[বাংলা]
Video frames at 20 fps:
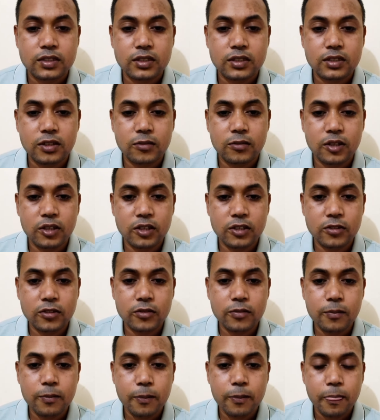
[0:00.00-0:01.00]
আসসালামু
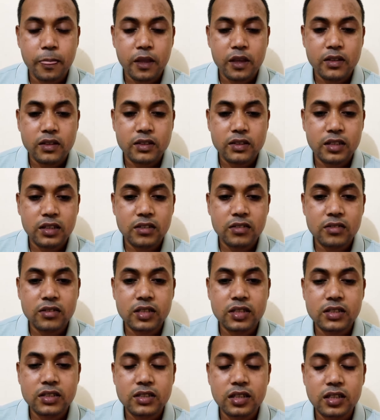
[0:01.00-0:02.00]
আলাইকুম জিল্লো
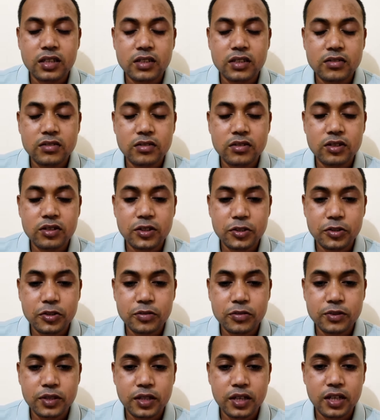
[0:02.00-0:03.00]
টেস্টাইল স্টুডিও
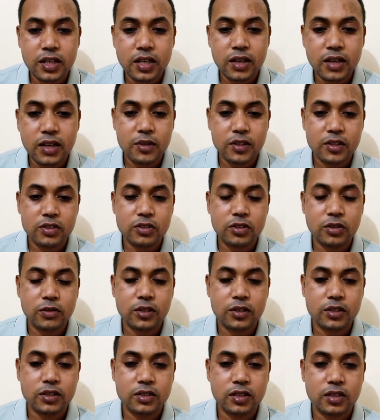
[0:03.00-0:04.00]
ইউটিউব চ্যানেলে আপনাদের
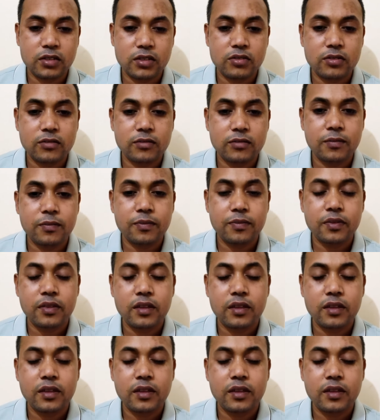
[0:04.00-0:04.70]
সবাইকে স্বাগতম